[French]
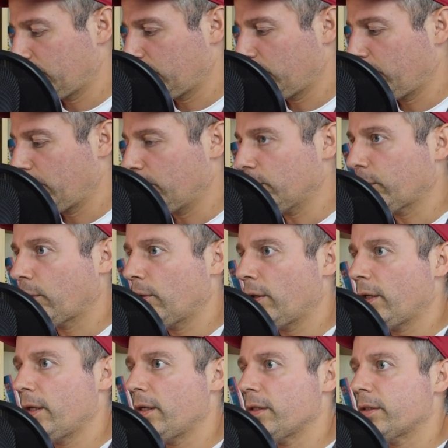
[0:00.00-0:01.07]
On fait CTRL
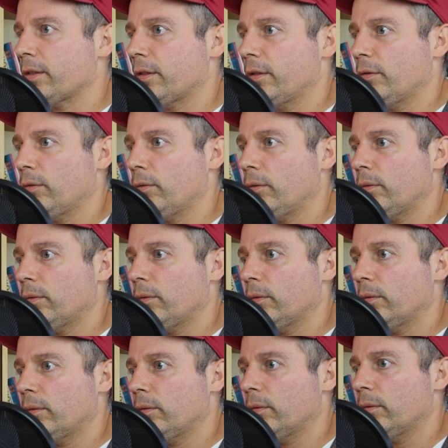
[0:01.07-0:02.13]
S et on,
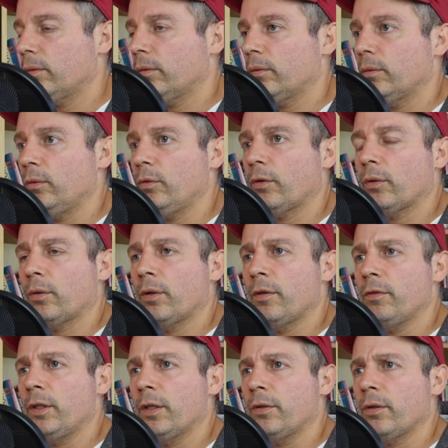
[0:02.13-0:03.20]
on, ouvre dans le
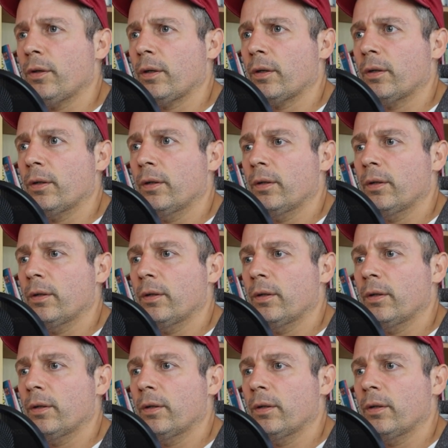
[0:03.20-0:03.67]
navigateur.